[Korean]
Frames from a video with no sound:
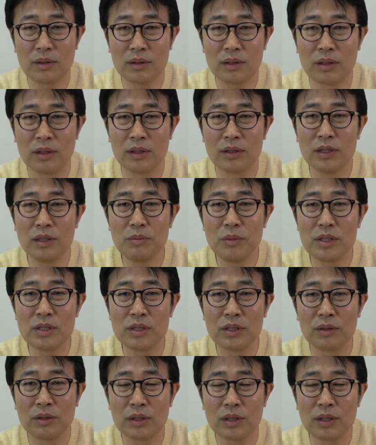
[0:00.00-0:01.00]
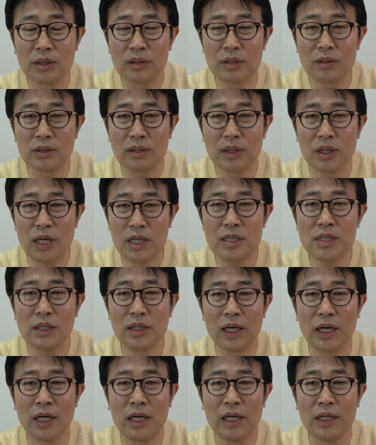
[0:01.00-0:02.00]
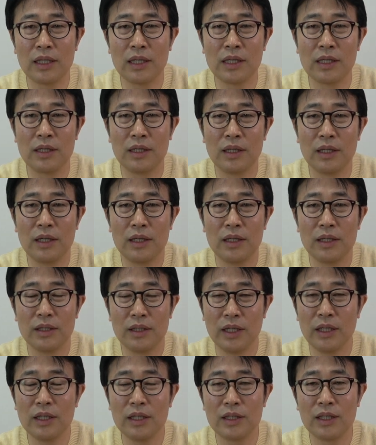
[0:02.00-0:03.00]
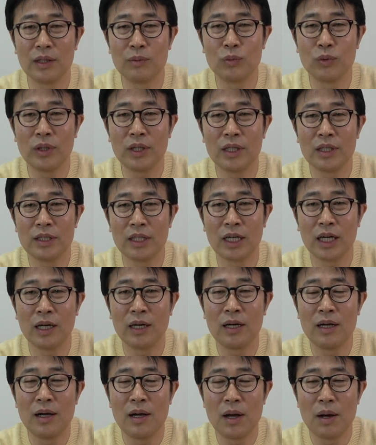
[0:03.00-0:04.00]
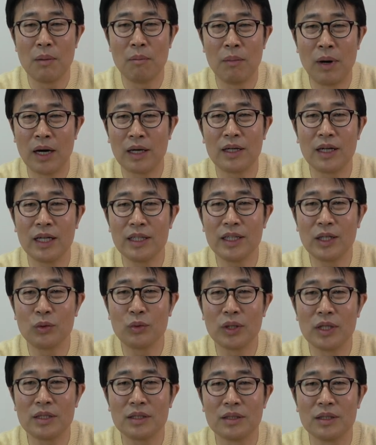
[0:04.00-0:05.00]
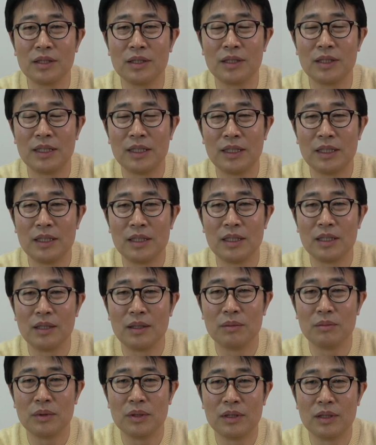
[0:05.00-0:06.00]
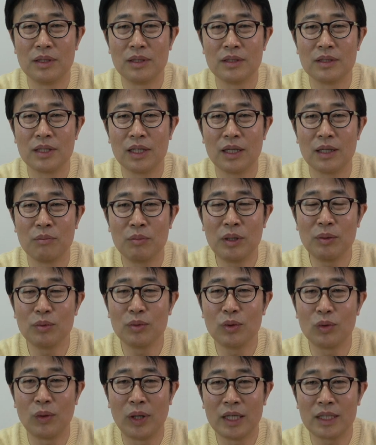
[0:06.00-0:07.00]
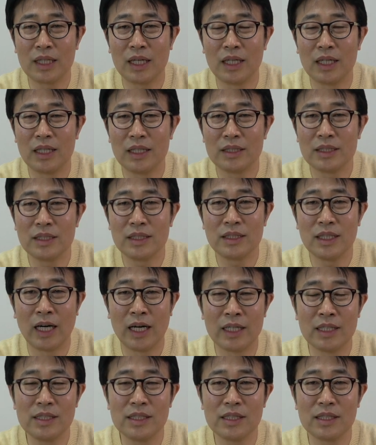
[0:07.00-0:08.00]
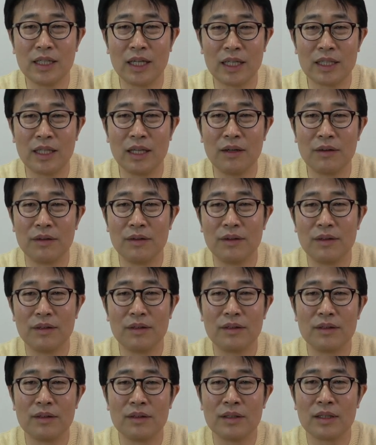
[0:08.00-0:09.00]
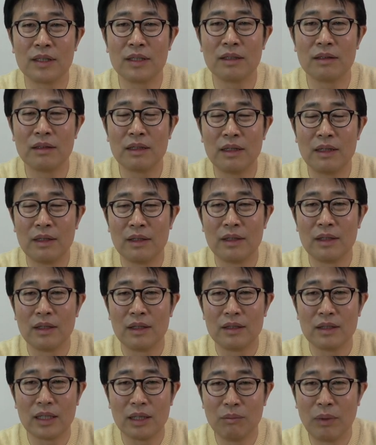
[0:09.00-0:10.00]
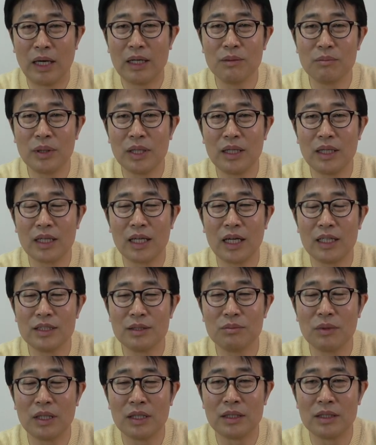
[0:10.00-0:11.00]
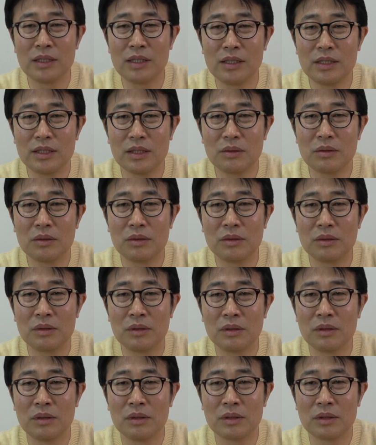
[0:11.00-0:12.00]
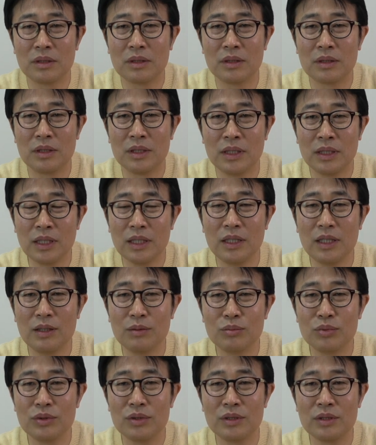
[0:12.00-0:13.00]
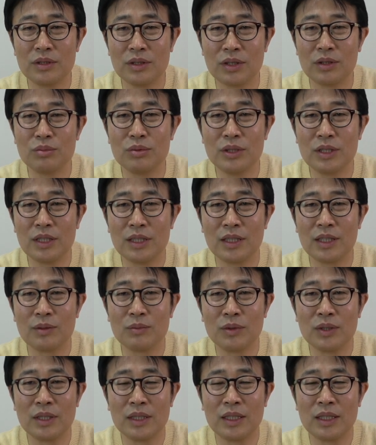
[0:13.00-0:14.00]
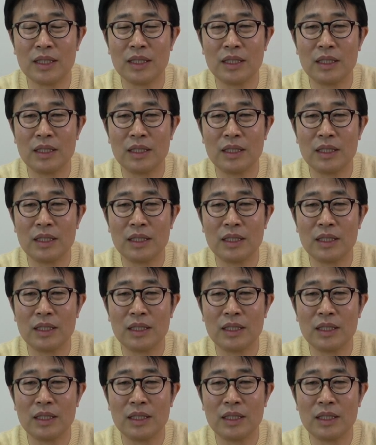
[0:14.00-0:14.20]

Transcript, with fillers: 겪으면서 헤쳐나가야 될 얘기이기 때문에 제가 말을 한다고 해서 어, 그게 피부로 와 닿지는 않으실 것 같아요. 그러니까 제가 말은 편하게 하지만 실제로 어, 그거를 이겨내는 분들은 여러분이기 때문에